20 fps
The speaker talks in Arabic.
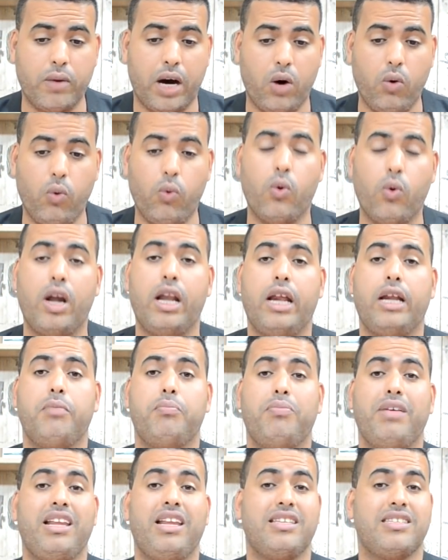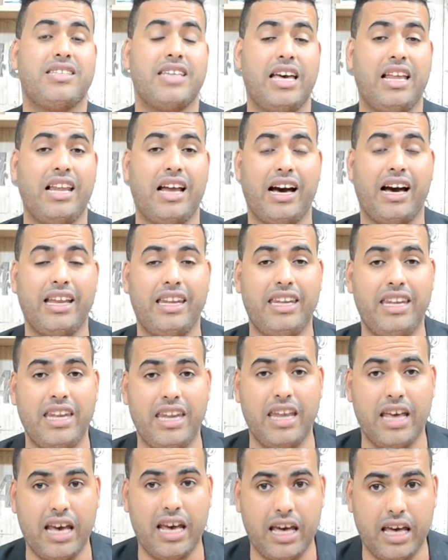اولا برساله
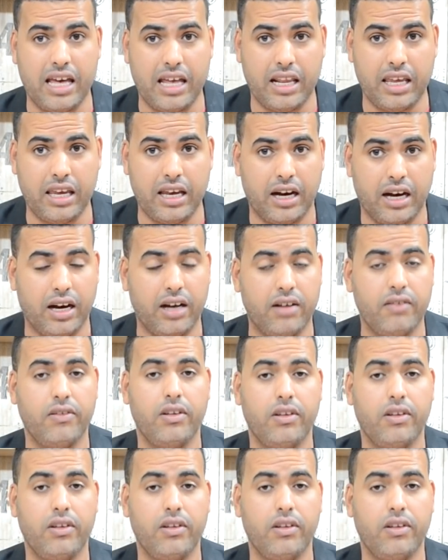ناريه